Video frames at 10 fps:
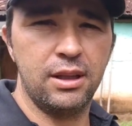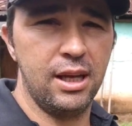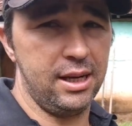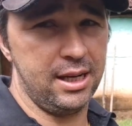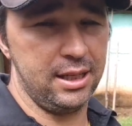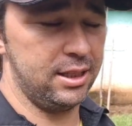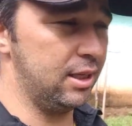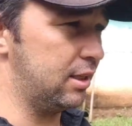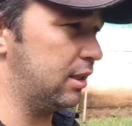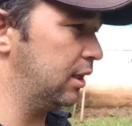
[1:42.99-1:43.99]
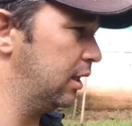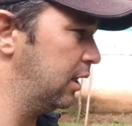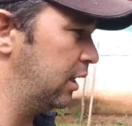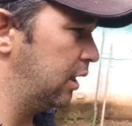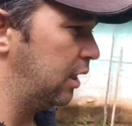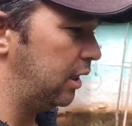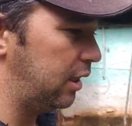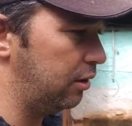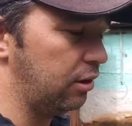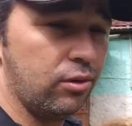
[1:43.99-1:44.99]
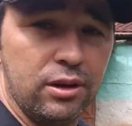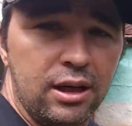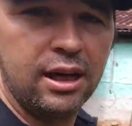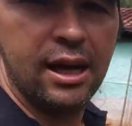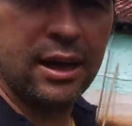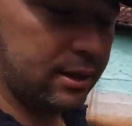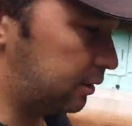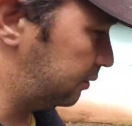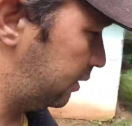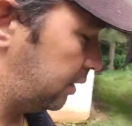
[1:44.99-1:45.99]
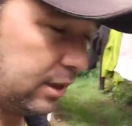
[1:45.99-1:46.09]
até a carteira e eu encontrei ela, né,